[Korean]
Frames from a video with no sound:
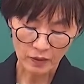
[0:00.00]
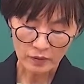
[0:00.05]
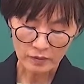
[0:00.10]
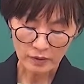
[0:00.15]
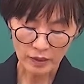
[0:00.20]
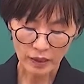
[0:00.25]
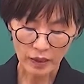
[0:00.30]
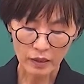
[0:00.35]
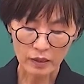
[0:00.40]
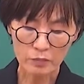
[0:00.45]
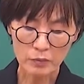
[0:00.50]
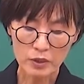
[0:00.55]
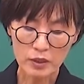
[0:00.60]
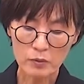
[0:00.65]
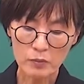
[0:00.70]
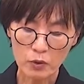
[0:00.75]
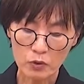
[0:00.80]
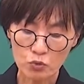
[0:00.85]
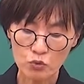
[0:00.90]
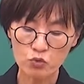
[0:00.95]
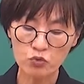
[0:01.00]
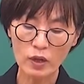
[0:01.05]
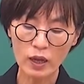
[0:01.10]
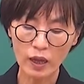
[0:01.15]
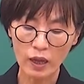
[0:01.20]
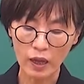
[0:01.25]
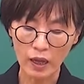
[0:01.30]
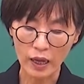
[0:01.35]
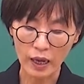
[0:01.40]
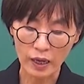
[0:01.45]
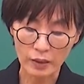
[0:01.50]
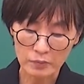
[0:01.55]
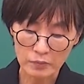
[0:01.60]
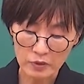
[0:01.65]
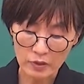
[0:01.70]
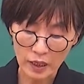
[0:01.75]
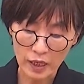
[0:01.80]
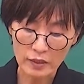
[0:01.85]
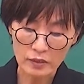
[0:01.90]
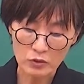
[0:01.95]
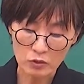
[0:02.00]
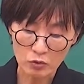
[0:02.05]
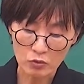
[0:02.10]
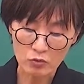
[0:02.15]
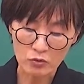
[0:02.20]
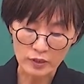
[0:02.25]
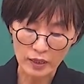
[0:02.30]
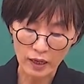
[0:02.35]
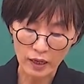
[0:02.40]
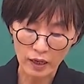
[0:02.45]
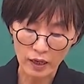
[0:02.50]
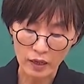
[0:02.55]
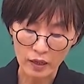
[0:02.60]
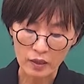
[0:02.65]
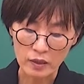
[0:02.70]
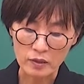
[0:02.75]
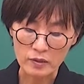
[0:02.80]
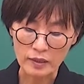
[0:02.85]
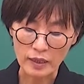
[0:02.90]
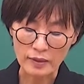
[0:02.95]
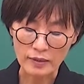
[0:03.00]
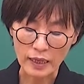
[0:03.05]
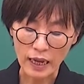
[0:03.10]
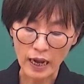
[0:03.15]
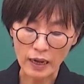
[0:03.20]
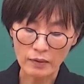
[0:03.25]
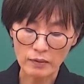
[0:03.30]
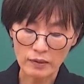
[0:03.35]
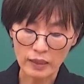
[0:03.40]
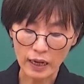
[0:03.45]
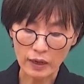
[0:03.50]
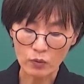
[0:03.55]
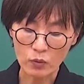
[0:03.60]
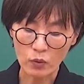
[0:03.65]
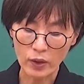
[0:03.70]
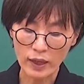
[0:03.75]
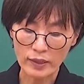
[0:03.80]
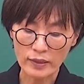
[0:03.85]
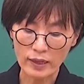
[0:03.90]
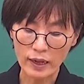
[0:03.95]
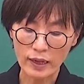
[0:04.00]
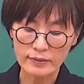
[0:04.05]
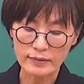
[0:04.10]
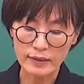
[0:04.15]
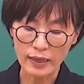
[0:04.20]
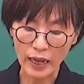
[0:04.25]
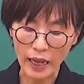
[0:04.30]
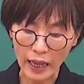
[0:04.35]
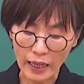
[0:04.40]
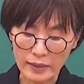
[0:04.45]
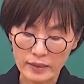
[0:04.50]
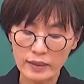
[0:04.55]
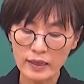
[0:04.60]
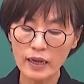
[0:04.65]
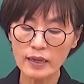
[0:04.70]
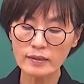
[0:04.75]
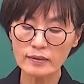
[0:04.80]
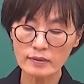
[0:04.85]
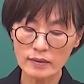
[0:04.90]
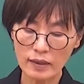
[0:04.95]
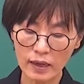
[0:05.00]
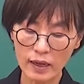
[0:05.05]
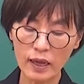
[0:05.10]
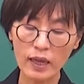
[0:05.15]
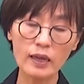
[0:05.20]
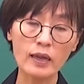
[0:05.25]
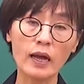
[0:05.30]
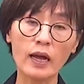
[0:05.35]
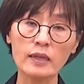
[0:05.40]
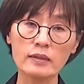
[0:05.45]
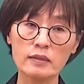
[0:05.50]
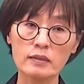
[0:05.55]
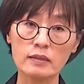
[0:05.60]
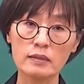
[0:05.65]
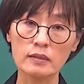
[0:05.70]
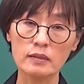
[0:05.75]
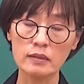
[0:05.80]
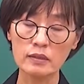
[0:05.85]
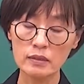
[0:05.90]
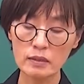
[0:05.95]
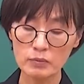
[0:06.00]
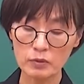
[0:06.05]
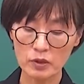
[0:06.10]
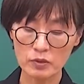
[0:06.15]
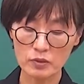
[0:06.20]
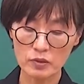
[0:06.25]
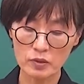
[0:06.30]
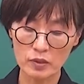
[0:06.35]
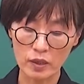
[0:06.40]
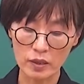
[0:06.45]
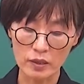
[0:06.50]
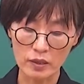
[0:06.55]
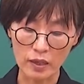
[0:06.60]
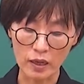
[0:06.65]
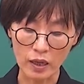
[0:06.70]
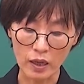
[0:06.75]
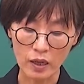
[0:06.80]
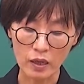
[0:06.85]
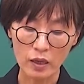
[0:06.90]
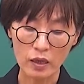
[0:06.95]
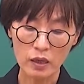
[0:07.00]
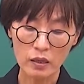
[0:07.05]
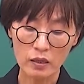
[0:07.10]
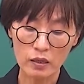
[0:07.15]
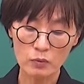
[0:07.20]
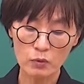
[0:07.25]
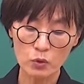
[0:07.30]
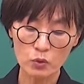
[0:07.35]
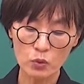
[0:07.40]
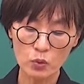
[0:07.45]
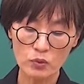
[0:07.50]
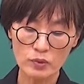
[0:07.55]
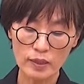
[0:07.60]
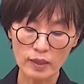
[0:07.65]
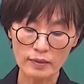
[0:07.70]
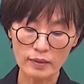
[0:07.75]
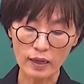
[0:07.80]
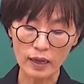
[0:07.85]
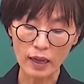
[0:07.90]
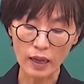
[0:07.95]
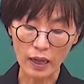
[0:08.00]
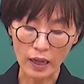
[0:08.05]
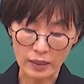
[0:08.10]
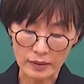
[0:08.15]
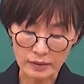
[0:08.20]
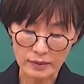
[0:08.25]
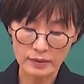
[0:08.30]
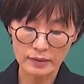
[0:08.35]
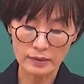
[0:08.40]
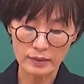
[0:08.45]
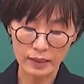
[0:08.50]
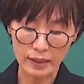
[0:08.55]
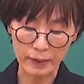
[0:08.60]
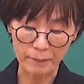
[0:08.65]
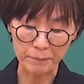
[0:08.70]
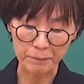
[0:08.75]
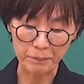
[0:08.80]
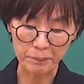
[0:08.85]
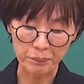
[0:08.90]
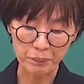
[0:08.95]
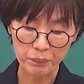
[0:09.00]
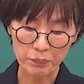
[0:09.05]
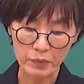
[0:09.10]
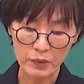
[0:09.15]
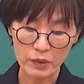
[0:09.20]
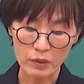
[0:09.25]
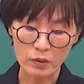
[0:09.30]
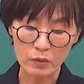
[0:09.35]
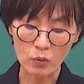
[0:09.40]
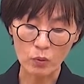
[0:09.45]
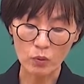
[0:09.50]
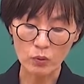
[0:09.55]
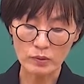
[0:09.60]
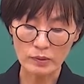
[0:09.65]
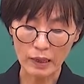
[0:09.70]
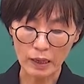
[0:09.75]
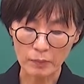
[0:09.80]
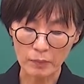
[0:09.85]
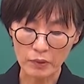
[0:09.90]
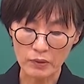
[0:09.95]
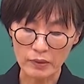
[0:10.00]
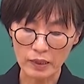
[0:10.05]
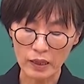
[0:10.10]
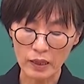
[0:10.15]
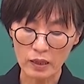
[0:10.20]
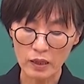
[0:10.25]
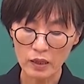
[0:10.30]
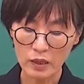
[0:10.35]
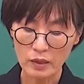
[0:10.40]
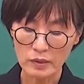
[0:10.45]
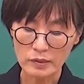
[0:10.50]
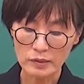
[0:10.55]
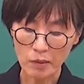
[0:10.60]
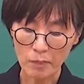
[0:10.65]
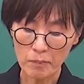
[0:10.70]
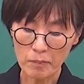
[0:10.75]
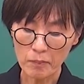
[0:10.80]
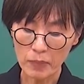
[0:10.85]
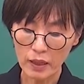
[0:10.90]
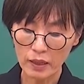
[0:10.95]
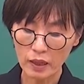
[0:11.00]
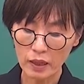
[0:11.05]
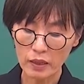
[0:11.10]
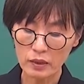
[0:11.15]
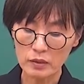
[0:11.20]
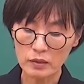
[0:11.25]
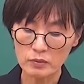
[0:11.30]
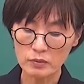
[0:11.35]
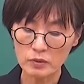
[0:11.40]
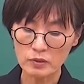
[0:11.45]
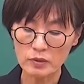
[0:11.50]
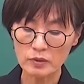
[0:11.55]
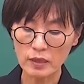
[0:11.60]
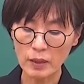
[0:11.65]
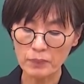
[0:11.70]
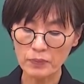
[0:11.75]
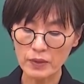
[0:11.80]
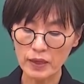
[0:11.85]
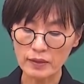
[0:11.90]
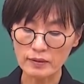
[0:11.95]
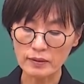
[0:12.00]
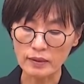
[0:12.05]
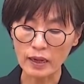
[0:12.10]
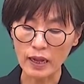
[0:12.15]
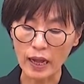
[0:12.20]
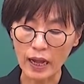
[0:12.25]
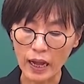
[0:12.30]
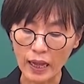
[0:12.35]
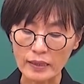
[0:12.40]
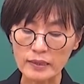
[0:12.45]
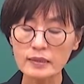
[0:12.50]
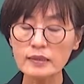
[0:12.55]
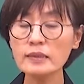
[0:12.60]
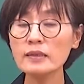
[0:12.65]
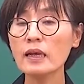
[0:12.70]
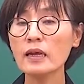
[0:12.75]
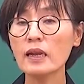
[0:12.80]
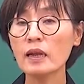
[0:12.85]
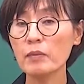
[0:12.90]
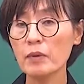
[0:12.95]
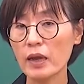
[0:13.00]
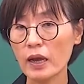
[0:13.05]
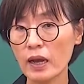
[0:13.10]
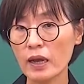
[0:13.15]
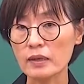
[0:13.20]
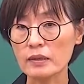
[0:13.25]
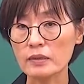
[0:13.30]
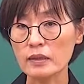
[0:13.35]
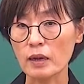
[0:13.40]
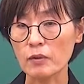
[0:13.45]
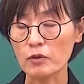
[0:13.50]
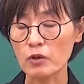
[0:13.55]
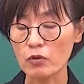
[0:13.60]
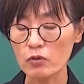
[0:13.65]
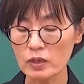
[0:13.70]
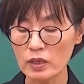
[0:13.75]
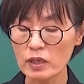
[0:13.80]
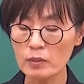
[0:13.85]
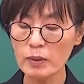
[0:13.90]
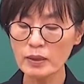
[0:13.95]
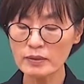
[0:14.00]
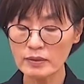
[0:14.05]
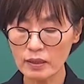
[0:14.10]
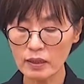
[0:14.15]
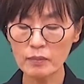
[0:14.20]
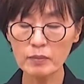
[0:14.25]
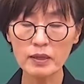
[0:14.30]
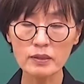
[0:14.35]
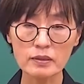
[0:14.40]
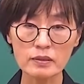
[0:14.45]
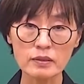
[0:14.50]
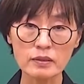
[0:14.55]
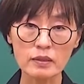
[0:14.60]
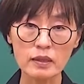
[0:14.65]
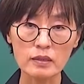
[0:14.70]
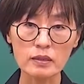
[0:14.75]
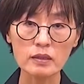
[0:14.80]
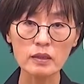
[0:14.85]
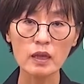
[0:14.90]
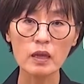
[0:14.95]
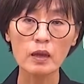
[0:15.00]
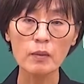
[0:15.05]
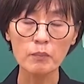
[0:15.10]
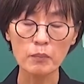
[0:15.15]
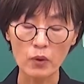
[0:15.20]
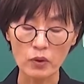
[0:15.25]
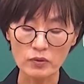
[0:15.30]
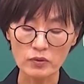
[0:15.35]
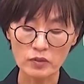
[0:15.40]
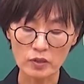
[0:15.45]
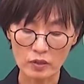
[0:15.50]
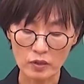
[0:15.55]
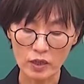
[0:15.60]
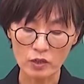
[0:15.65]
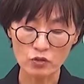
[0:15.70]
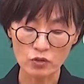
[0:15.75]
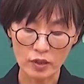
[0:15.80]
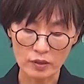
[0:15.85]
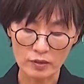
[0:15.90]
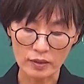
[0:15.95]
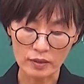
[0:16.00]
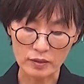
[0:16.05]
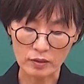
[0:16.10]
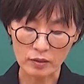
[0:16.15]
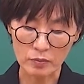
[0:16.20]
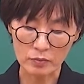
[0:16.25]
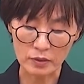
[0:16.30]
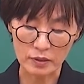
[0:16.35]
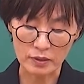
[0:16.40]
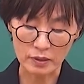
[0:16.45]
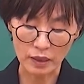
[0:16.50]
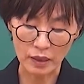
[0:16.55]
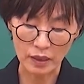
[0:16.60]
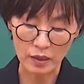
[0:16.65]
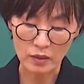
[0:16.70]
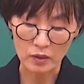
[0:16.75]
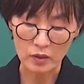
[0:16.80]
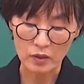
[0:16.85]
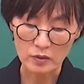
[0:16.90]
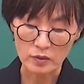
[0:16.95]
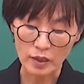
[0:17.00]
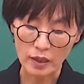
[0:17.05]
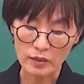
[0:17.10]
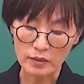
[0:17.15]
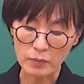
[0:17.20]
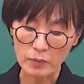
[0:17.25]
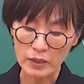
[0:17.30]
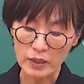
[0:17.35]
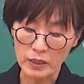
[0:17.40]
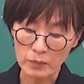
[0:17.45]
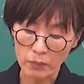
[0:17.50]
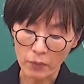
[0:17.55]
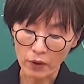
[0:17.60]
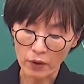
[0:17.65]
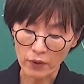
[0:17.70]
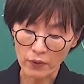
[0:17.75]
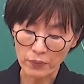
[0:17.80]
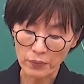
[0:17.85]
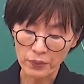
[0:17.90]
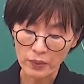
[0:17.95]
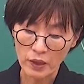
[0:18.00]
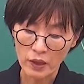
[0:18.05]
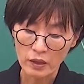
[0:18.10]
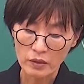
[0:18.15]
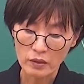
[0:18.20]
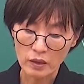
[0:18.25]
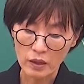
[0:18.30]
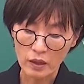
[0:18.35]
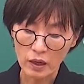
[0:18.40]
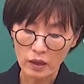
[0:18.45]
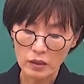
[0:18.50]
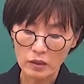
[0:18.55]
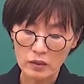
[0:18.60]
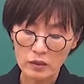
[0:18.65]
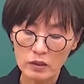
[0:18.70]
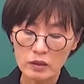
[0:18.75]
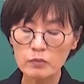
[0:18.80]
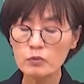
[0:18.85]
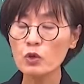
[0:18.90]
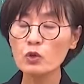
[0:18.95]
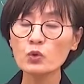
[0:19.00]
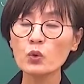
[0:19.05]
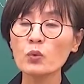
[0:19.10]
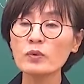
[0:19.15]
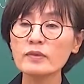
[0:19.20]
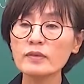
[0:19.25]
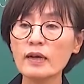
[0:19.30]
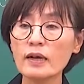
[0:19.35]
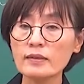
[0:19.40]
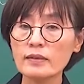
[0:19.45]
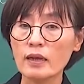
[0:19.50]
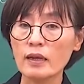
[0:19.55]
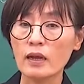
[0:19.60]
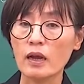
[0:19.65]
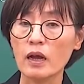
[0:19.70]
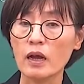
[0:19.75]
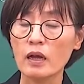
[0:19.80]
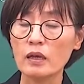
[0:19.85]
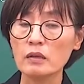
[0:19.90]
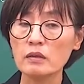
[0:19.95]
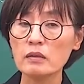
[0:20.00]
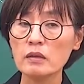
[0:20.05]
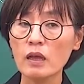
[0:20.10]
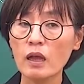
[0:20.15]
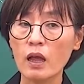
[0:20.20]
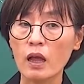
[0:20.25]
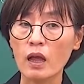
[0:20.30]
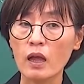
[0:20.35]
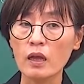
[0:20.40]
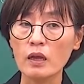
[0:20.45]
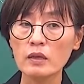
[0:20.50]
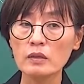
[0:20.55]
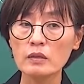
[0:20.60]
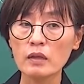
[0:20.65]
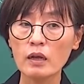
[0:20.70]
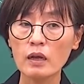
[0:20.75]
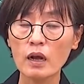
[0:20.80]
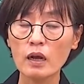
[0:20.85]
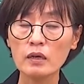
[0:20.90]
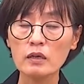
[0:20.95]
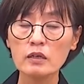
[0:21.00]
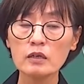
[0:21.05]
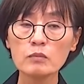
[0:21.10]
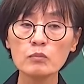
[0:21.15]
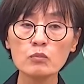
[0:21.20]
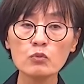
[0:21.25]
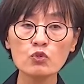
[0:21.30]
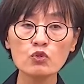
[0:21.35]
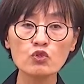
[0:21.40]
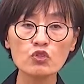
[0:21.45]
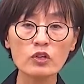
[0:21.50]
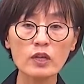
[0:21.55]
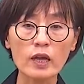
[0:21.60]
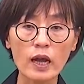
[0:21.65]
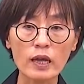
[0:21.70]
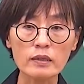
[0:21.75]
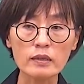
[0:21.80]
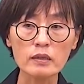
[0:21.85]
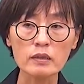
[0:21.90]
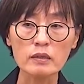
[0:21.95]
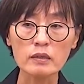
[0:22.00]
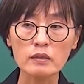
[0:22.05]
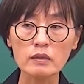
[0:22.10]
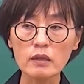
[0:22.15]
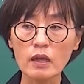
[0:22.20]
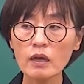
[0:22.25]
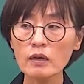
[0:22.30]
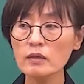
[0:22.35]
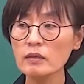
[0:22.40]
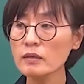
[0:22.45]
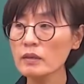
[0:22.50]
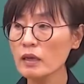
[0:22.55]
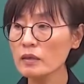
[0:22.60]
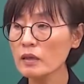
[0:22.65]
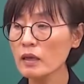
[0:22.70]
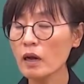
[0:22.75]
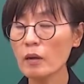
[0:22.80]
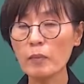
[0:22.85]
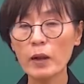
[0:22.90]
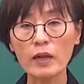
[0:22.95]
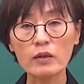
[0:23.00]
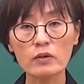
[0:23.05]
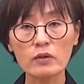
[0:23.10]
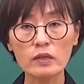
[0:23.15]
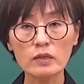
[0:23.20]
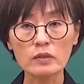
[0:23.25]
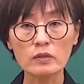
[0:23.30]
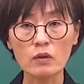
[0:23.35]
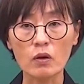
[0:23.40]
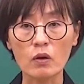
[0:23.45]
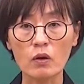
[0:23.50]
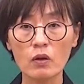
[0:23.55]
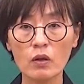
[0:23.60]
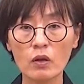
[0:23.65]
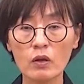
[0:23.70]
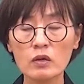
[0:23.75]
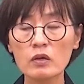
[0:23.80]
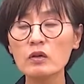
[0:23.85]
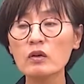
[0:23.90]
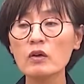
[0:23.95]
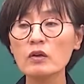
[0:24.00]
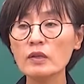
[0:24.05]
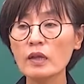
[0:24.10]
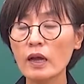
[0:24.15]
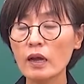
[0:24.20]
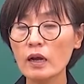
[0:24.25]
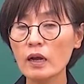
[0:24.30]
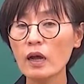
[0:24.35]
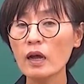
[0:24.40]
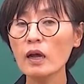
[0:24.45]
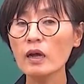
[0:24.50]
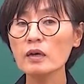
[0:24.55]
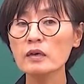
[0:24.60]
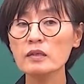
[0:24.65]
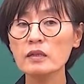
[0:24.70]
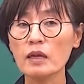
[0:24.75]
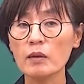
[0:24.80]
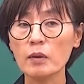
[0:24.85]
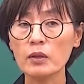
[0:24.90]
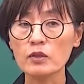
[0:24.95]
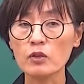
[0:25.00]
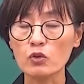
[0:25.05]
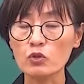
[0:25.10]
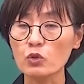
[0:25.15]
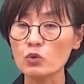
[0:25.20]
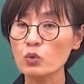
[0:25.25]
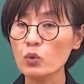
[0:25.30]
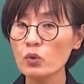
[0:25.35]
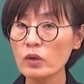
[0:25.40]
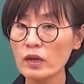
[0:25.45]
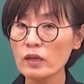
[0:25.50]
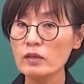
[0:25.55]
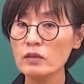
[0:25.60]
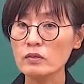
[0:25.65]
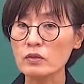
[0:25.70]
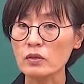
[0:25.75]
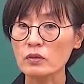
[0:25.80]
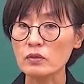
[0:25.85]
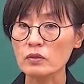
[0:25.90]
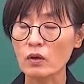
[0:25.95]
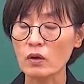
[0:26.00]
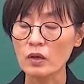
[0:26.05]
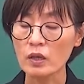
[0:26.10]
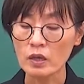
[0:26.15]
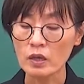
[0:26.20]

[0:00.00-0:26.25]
자, 그러면 일번 누가 하는, 하는 경우냐? 자, 다음 각호에 해당하지 아니한 자가 하는 응급처치를 얘기 해. 응급의료 종사자가 아닌 사람. 그리고 나번에 선박의 응급처치 담당자가 아닌 사람이 행하는 사람. 결국 일반 사람이 했을 때는 면책을 해주겠다는 겁니다. 자, 그 다음에 2번. 내가 응급의료 종사자야. 근데 내가 근무 중이 아닌 퇴근하다가 발견했어. 그러다가 그 사람한테 어떤 손을 끼쳤어.